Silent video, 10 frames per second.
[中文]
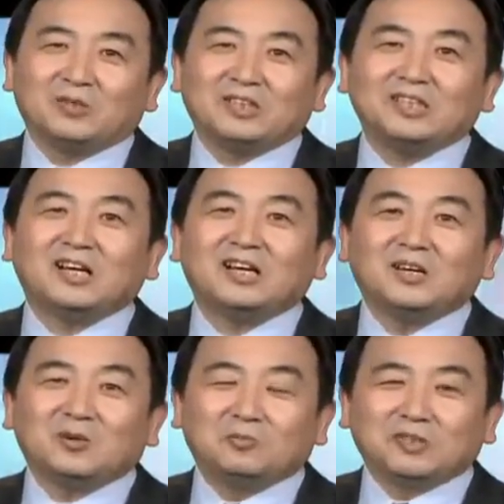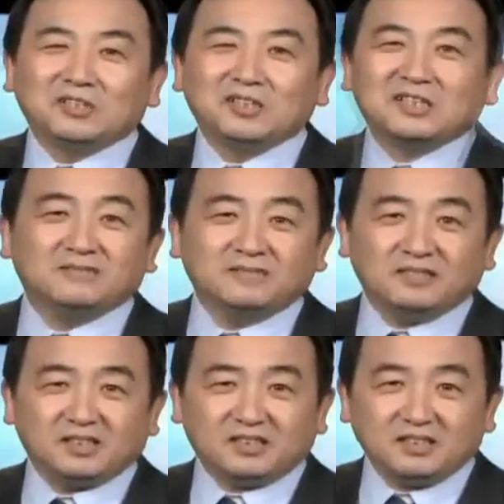BBC 有篇文章。
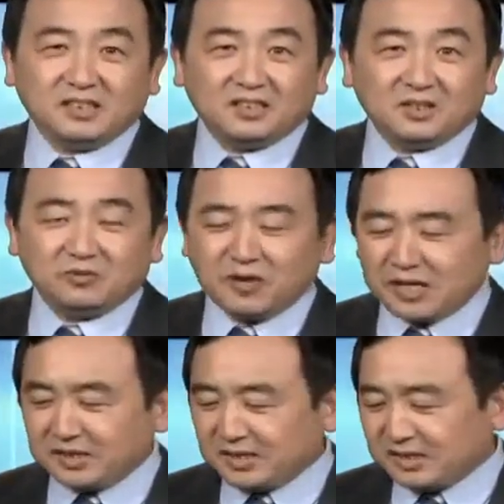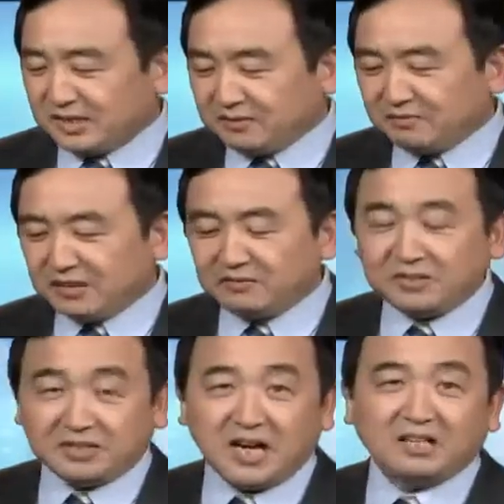实际是翻译的英文的
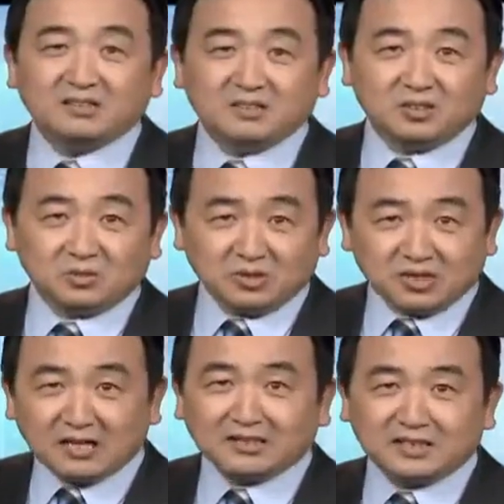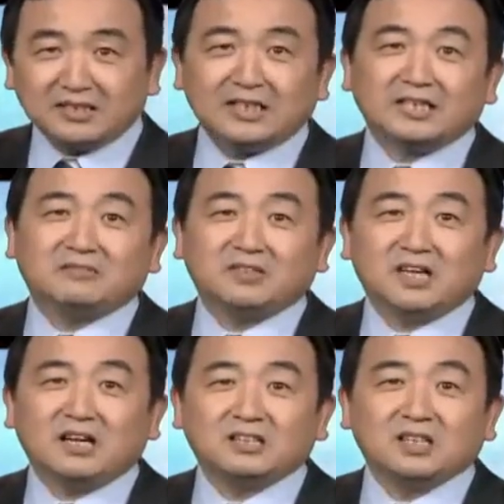文章，就是当今天的
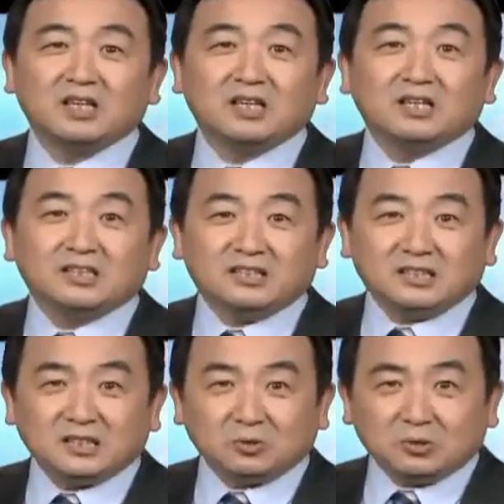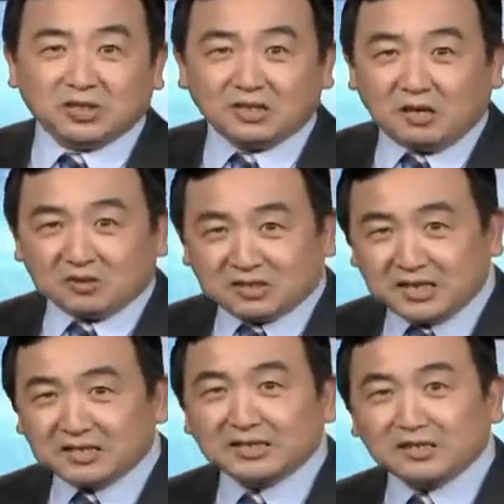文章，就提到
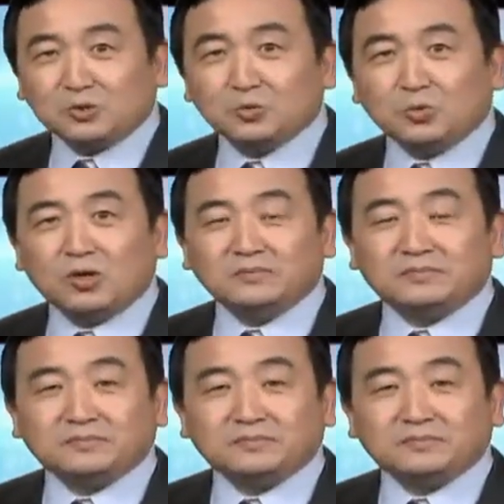现今的中国。